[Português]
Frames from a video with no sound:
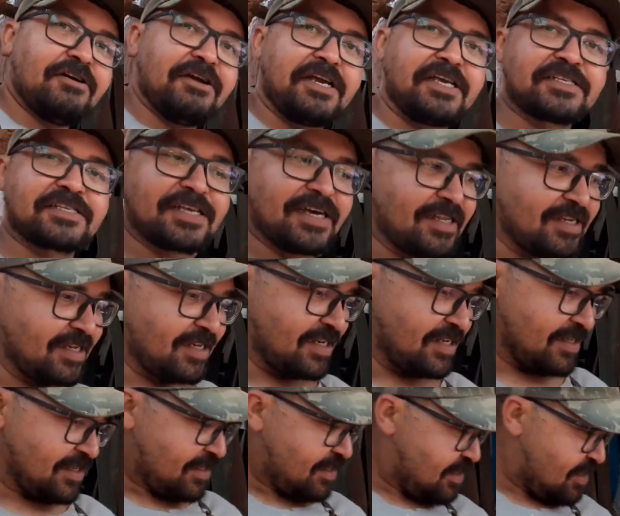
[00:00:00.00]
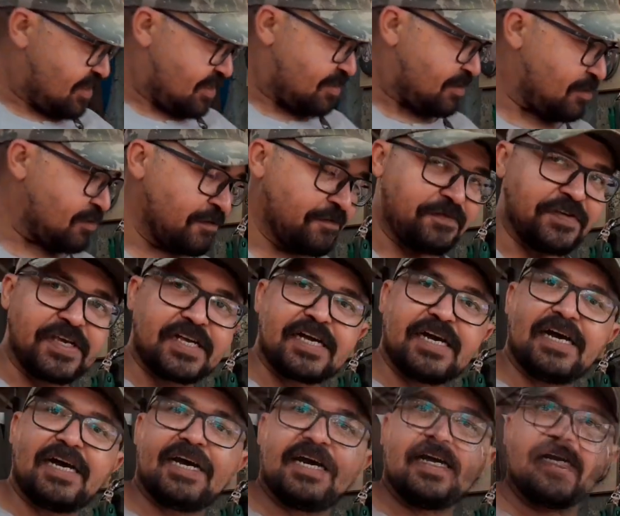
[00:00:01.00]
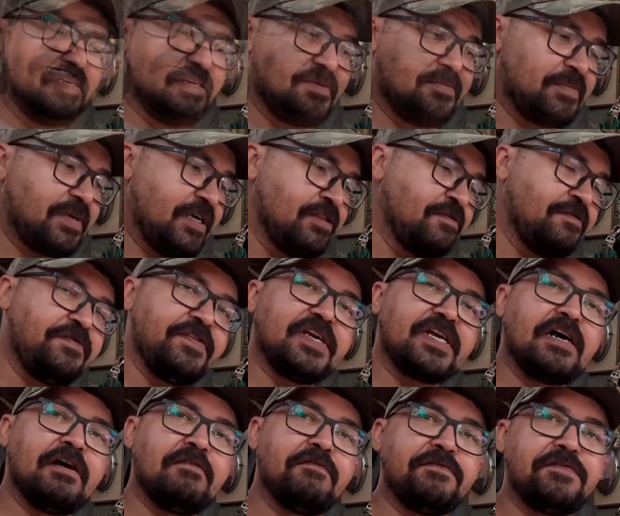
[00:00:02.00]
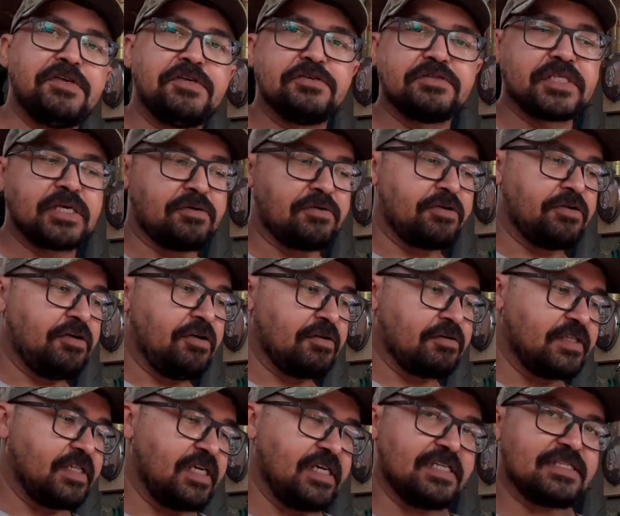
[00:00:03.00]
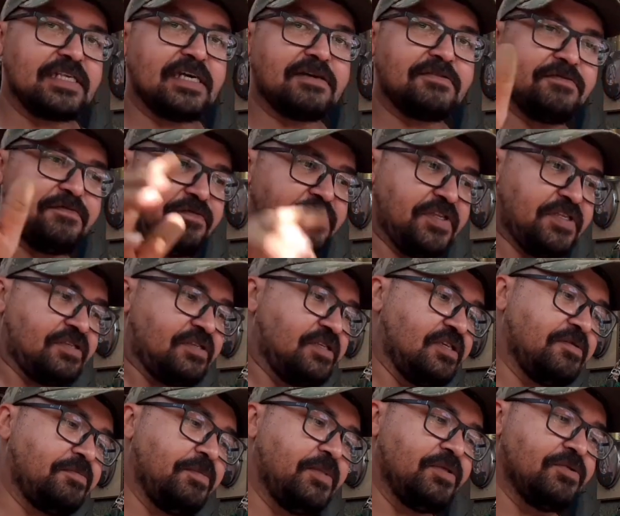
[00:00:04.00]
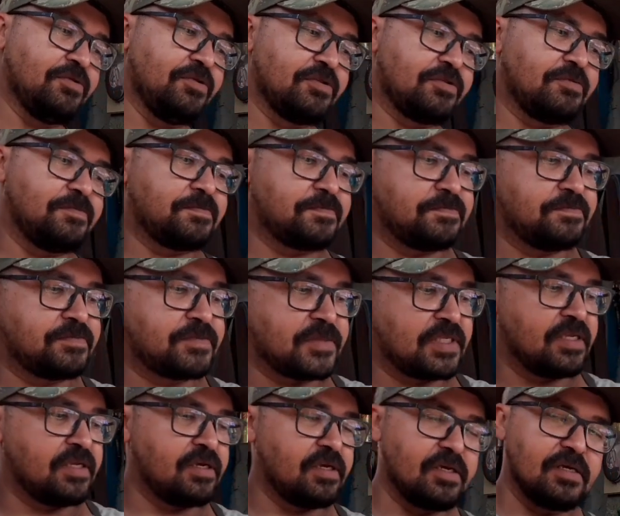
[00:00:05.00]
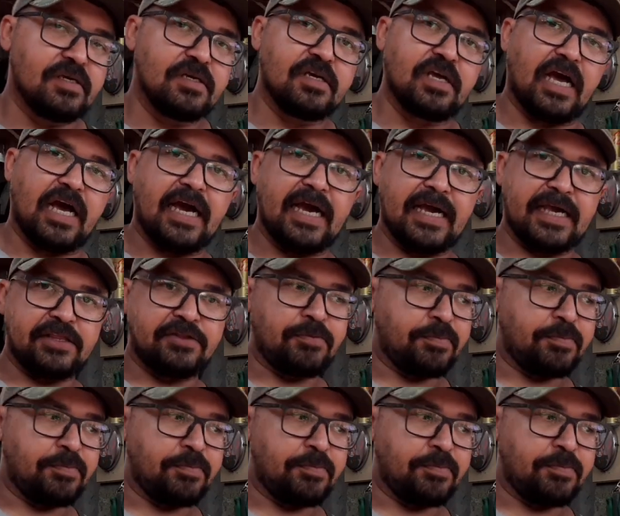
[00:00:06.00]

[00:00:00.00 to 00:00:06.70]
é isso, galera. Para ficar Pra não ficar um vídeo tão longo, né? Já tá com 25 minutos. Aí no